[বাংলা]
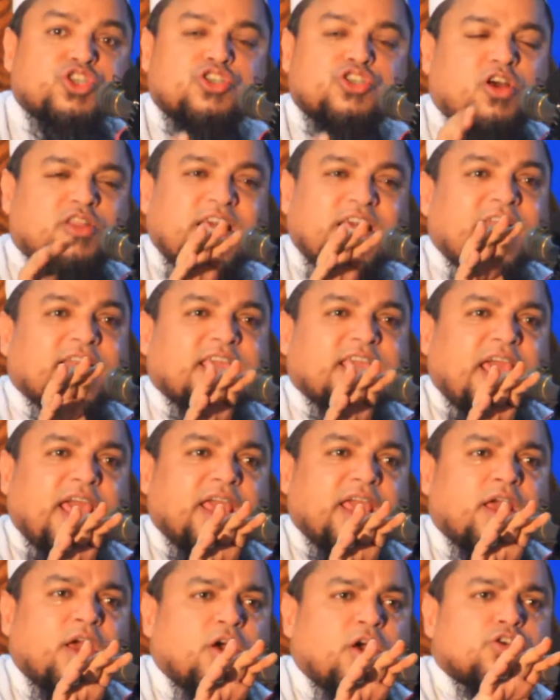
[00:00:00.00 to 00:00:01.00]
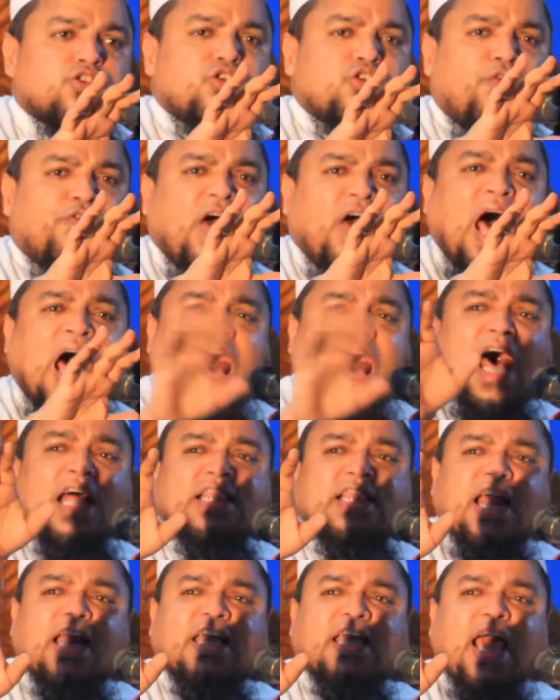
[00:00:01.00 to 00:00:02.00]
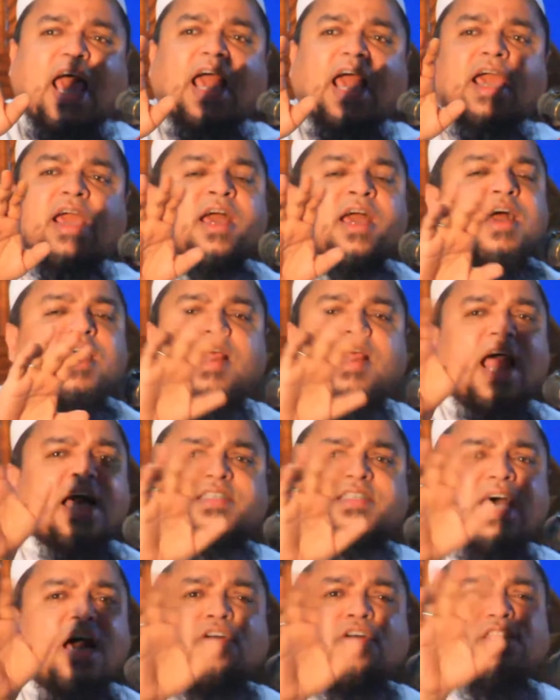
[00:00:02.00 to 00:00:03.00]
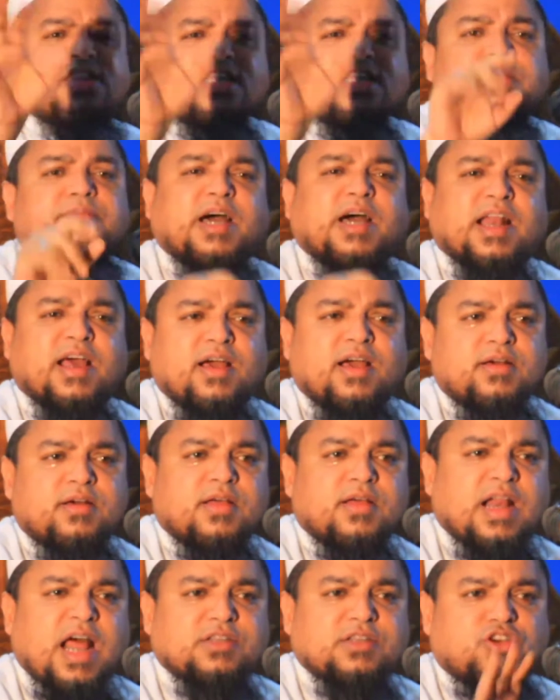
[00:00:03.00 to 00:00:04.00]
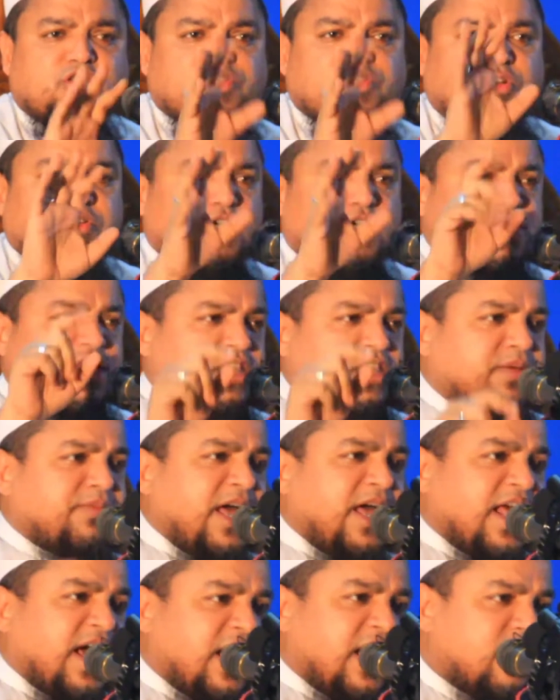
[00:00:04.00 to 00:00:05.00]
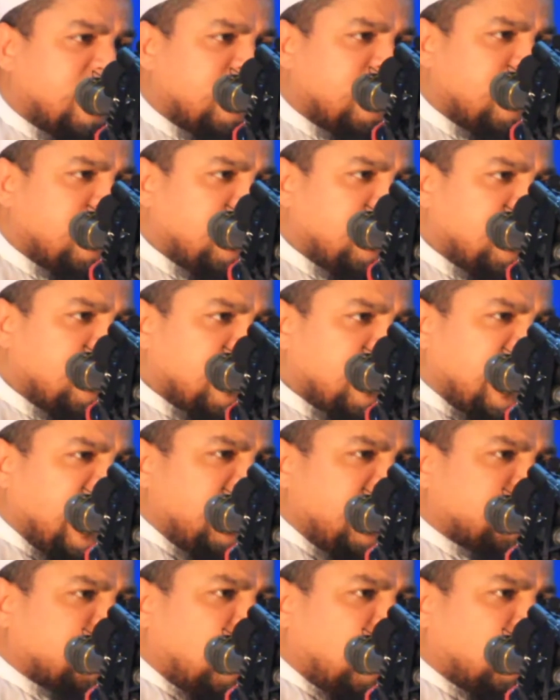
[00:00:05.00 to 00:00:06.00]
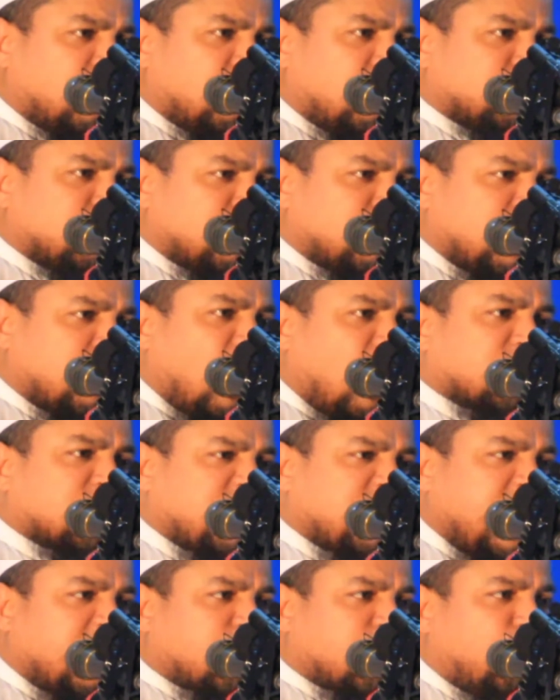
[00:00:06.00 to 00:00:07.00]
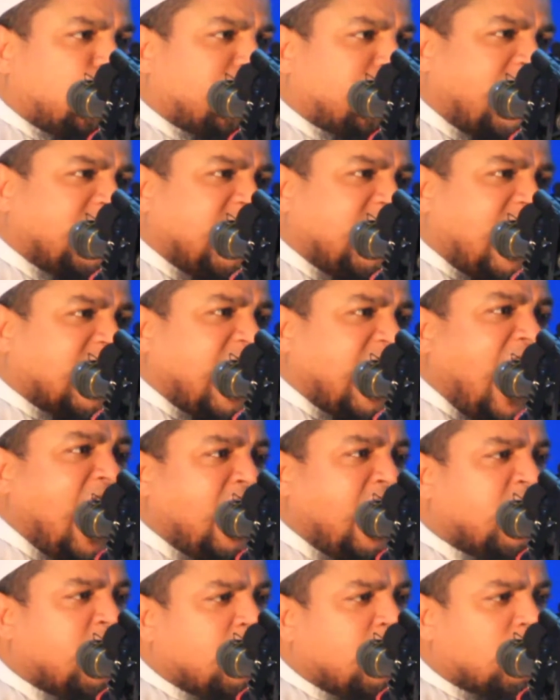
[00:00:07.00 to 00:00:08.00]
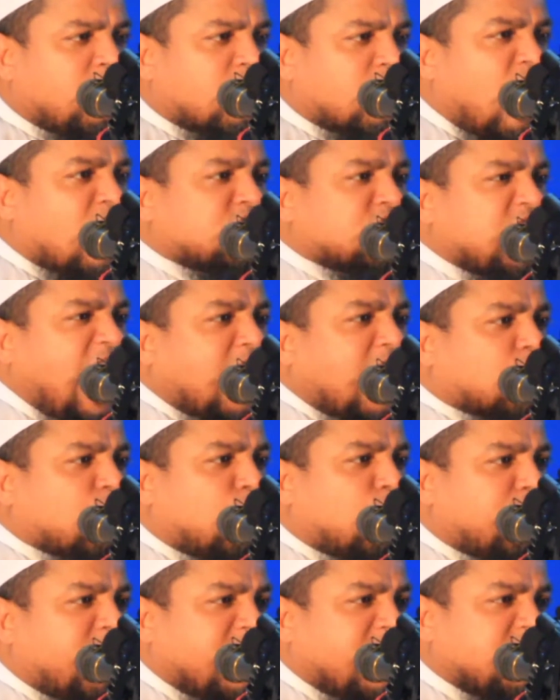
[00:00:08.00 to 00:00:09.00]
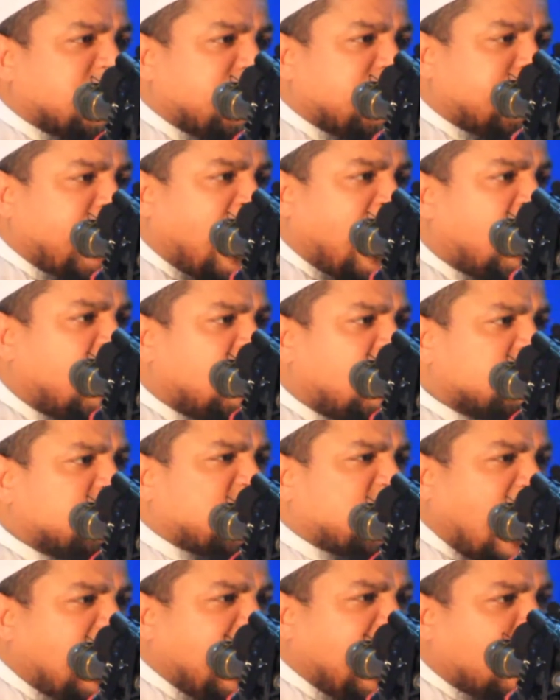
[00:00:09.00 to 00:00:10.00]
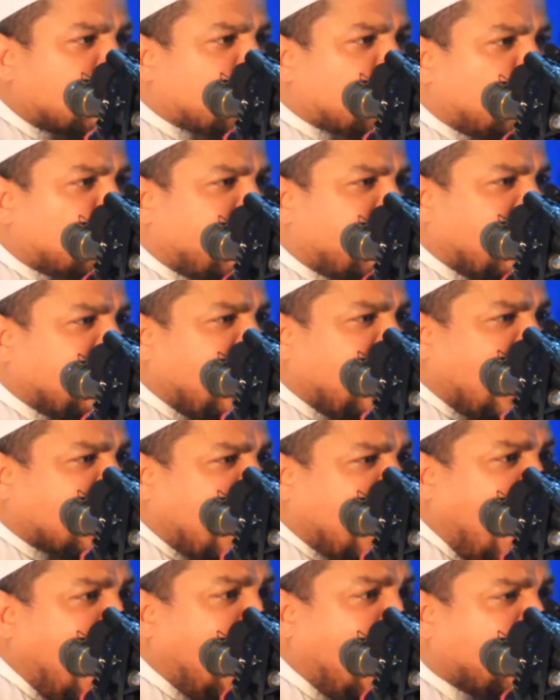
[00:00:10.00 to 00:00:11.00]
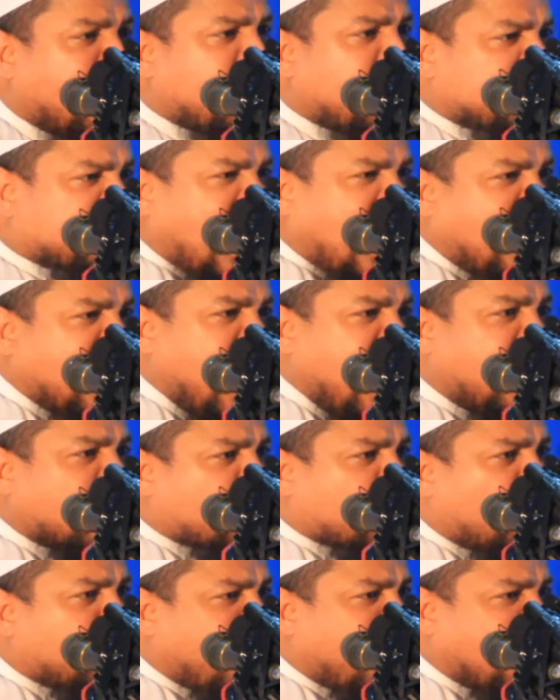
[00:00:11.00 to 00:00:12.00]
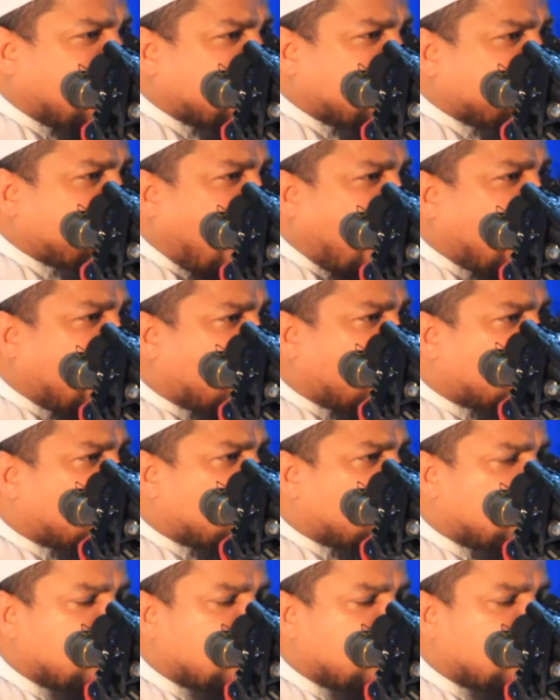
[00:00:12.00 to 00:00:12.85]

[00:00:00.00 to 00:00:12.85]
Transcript: দুষ্টদেরকে সুফাহাদেরকে রাজা হইতে দিবা না রাজত্ব করতে দিবা না এর জন্য যদি রক্তের কোরবানি লাগে রক্তের কোরবানি দিবা জানের কোরবানি লাগে জানের কোরবানি দিবা